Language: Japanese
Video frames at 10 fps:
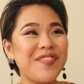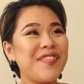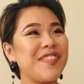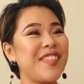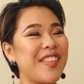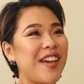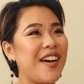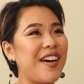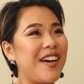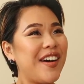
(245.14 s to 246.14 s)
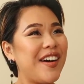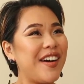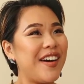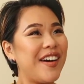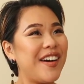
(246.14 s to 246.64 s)
うんだ
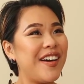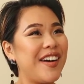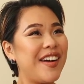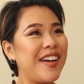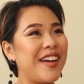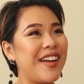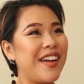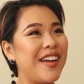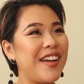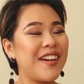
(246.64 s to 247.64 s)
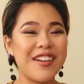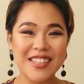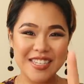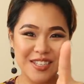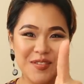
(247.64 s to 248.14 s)
これ
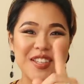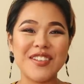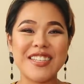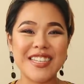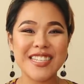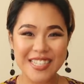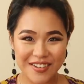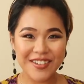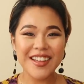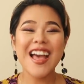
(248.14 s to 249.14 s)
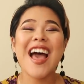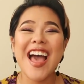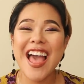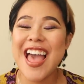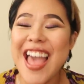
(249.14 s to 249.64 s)
次のビデオにしよ
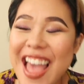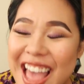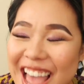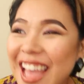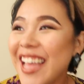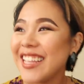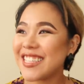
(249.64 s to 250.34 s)
う